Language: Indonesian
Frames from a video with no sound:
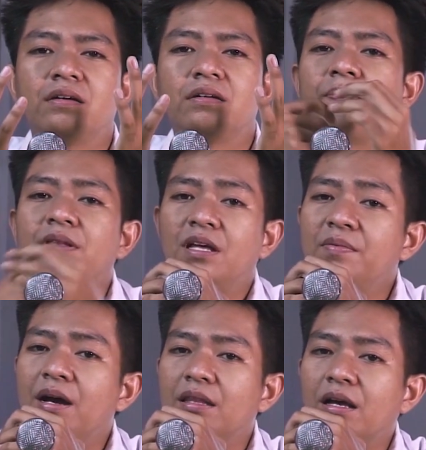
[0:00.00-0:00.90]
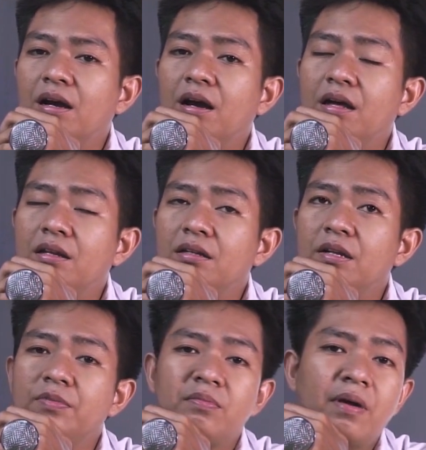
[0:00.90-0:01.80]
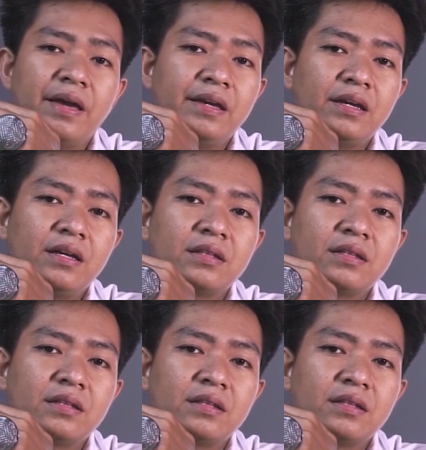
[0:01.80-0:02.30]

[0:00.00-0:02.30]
Pepatah mengatakan lebih baik